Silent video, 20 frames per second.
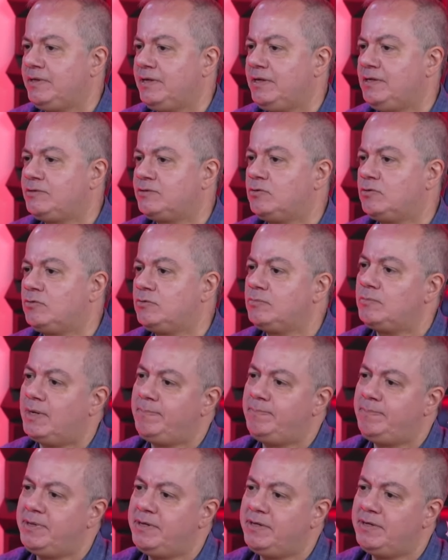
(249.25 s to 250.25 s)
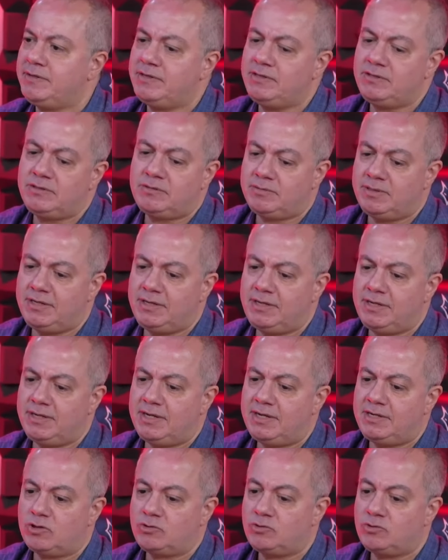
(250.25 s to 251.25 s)
Eles são apenas,
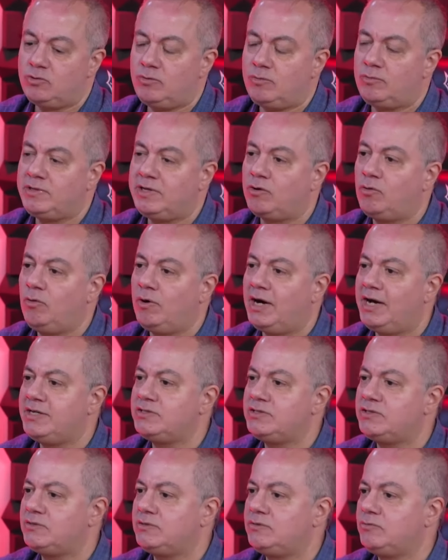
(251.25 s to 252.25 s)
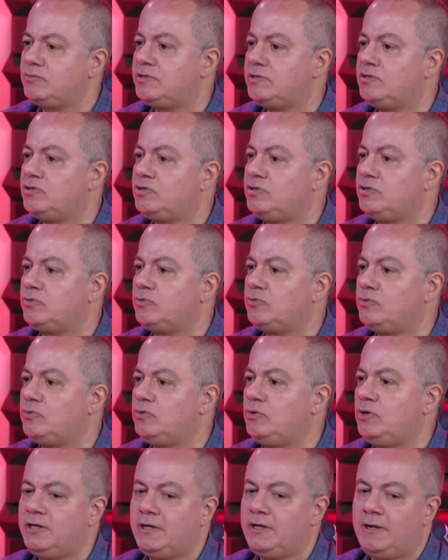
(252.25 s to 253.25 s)
é, eles só são iguais no
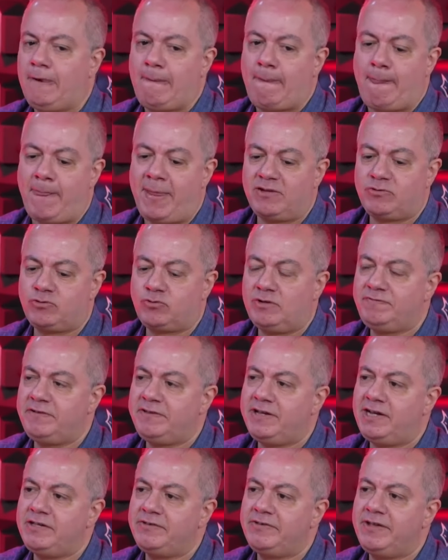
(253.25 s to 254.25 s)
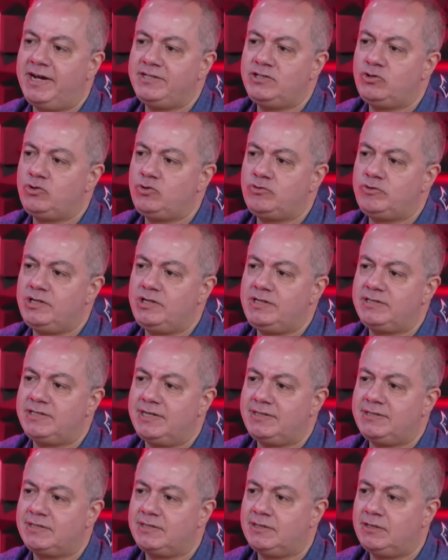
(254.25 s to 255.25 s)
sentido, na sua finalidade de
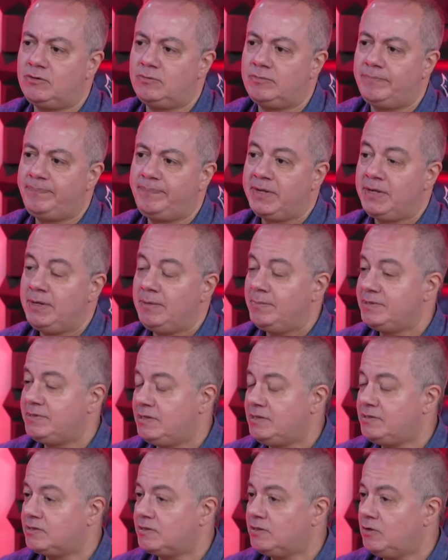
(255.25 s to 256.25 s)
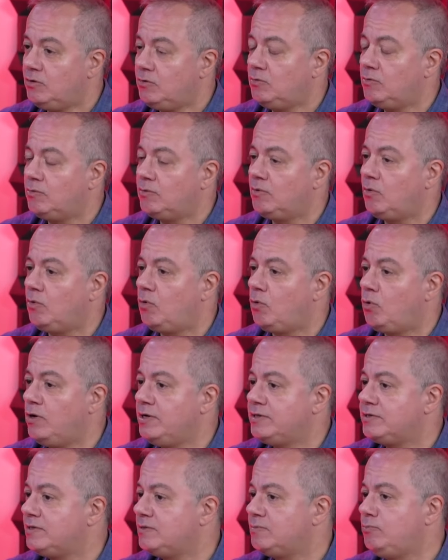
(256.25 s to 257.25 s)
utilização. Mas eles são
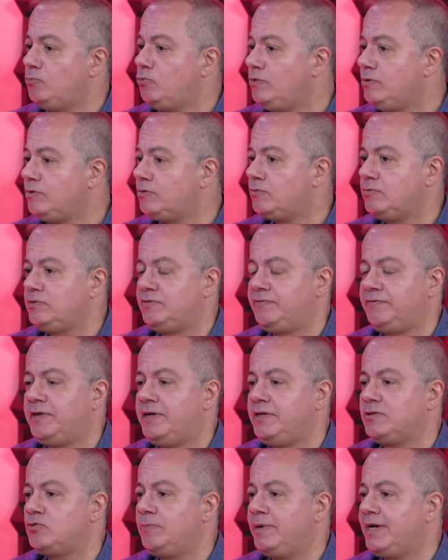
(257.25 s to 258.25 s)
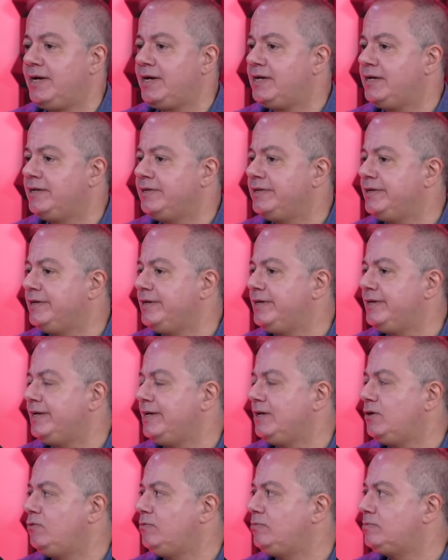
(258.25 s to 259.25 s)
coisas muito diferentes. O Maracanã
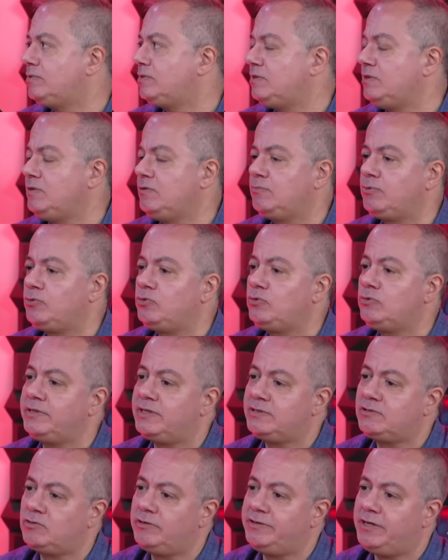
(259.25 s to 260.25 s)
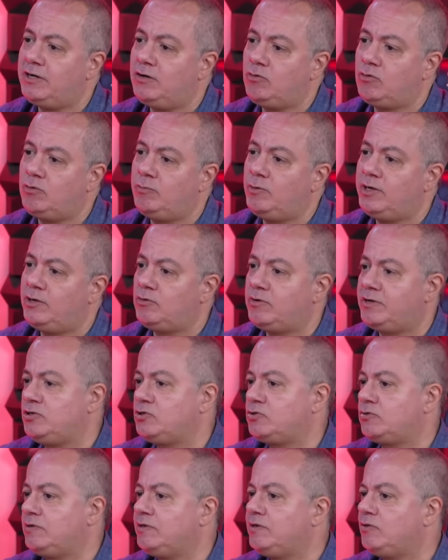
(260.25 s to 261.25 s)
é um símbolo nacional, como é o
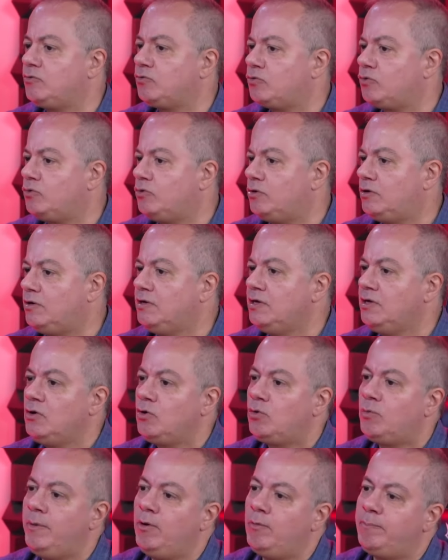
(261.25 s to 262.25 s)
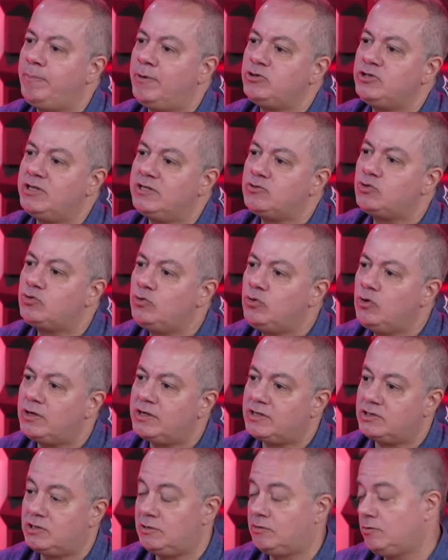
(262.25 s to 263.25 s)
Cristo Redentor, como é o Pão de
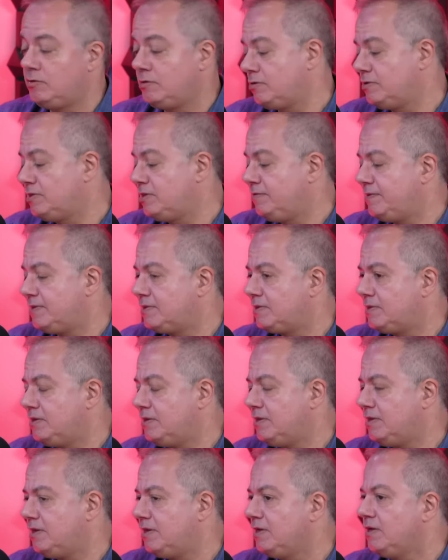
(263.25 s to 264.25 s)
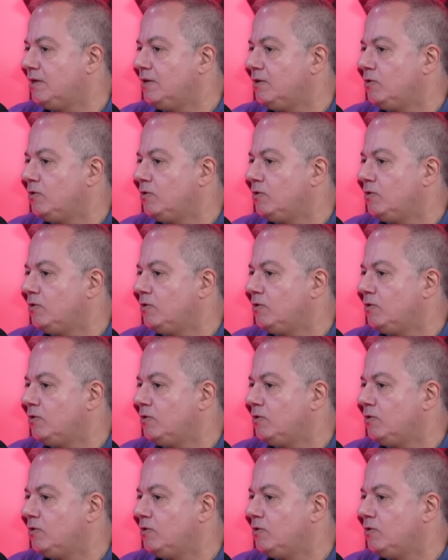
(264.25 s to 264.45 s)
Açúcar. Chegou, inclusive, a ser